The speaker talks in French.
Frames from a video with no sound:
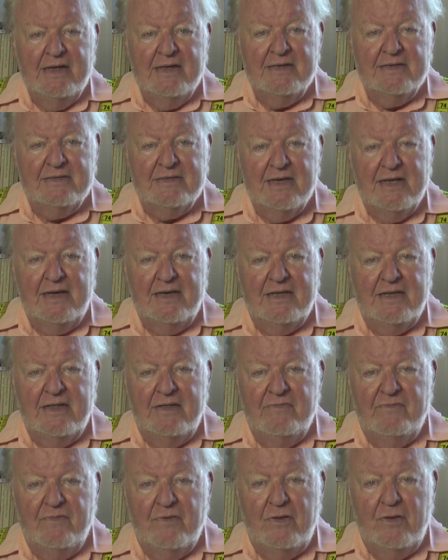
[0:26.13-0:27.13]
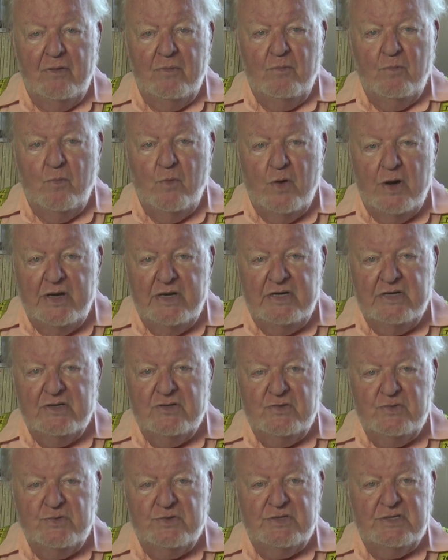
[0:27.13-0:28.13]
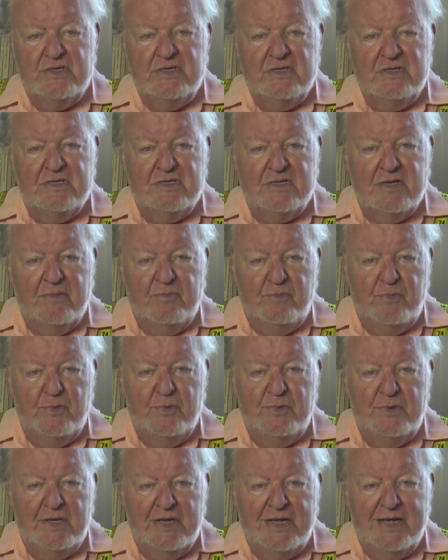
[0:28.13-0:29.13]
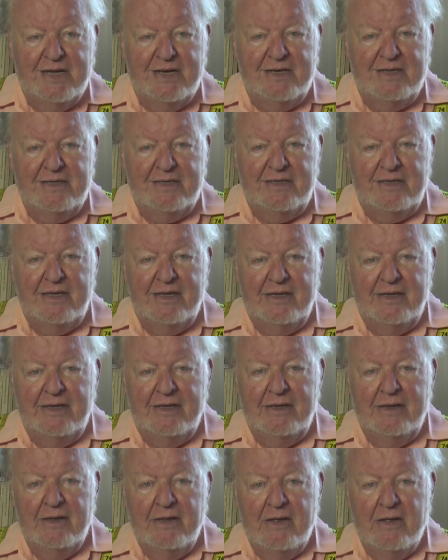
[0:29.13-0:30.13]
celles qui veulent moins d'injustice et plus d'égalité,